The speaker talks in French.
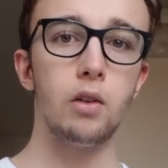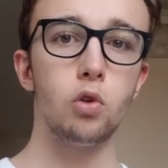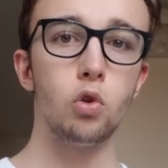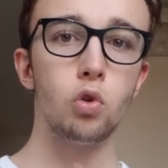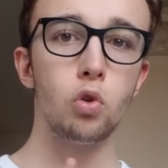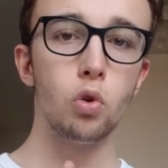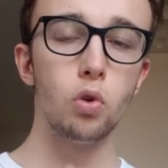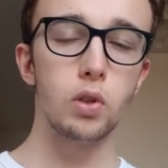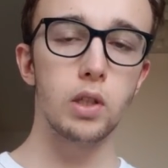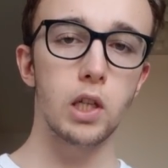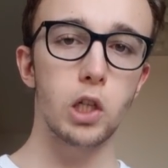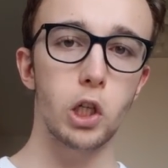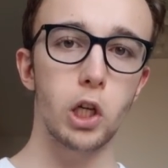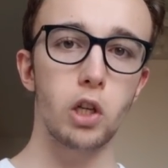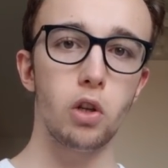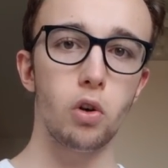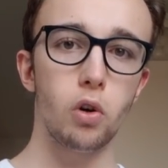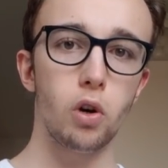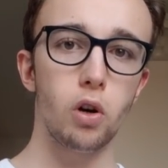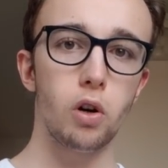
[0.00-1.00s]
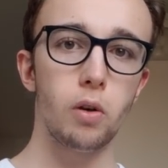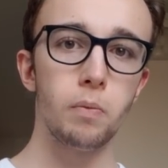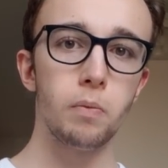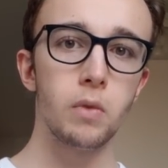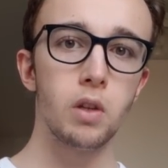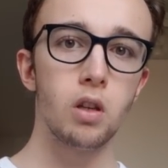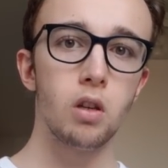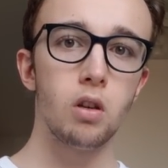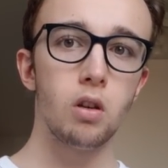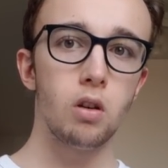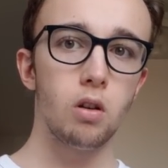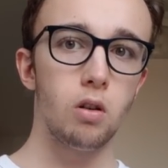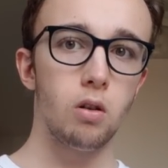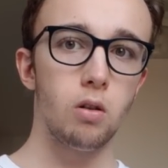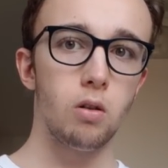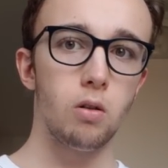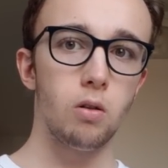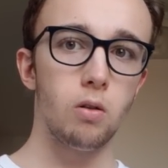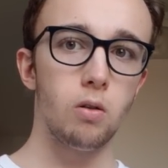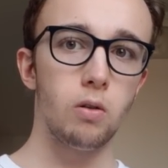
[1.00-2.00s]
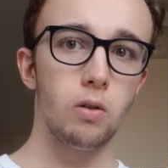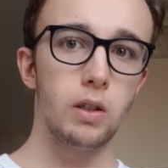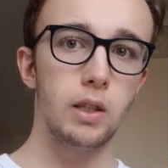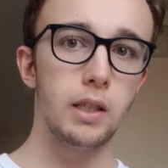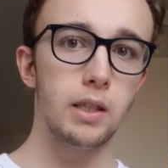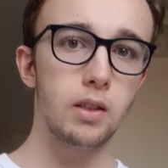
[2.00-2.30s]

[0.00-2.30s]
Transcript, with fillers: de deux ingénieurs euh, qui